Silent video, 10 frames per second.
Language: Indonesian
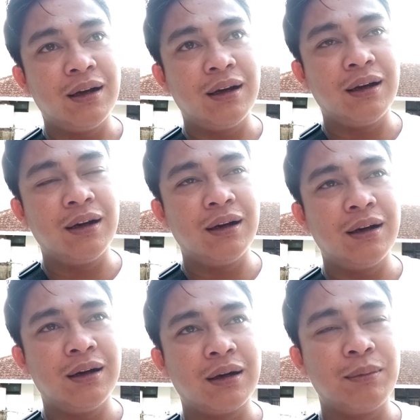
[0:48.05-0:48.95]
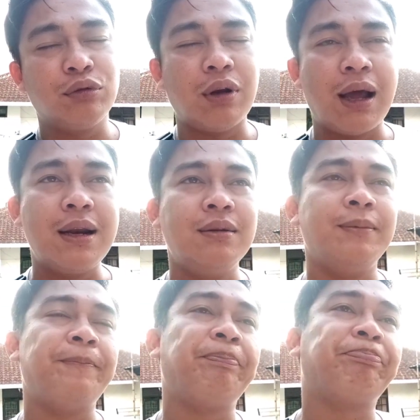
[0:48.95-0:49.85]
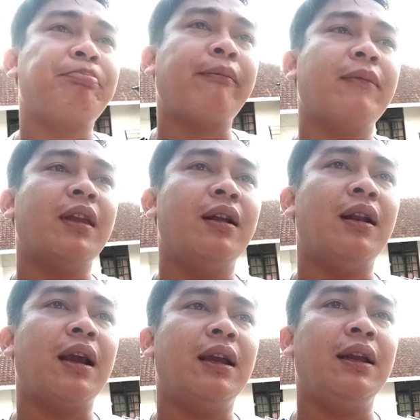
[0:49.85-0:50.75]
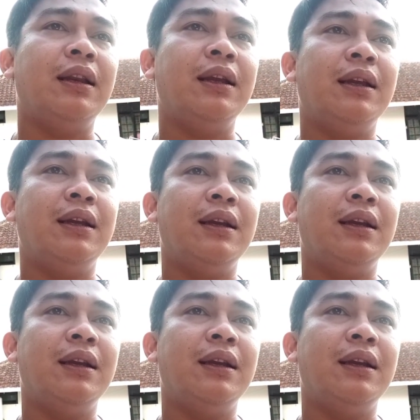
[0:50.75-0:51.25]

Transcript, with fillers: eh, kebetulan lagi di